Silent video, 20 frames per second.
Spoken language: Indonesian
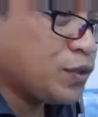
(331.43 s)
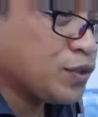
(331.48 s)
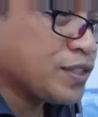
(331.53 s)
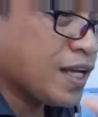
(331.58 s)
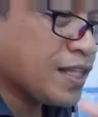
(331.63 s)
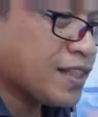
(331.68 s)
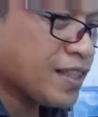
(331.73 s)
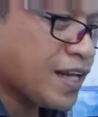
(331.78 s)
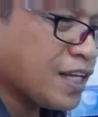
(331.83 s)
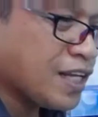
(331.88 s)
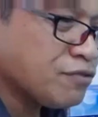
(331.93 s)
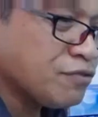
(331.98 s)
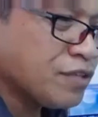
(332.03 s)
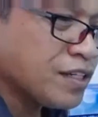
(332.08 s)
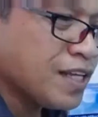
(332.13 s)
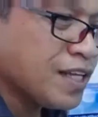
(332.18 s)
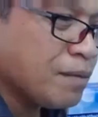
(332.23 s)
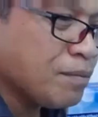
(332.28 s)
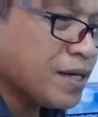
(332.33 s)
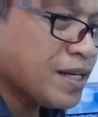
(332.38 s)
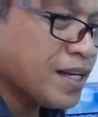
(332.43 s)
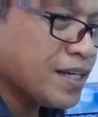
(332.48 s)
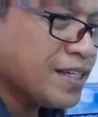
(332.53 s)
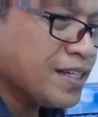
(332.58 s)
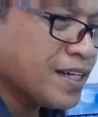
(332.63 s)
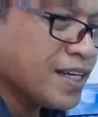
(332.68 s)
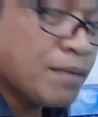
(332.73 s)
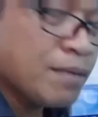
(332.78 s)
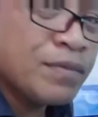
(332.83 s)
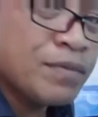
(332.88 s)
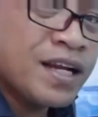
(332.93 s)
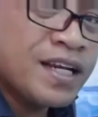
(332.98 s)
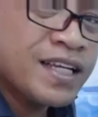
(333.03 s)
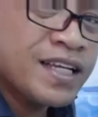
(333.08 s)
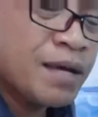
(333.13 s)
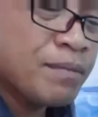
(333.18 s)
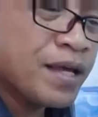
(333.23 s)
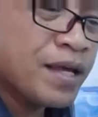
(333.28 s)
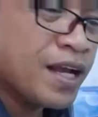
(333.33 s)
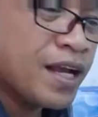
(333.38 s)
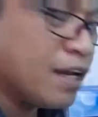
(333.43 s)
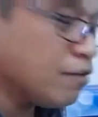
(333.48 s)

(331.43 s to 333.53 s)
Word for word: itu saya transfer gambar yang direkam dari kamera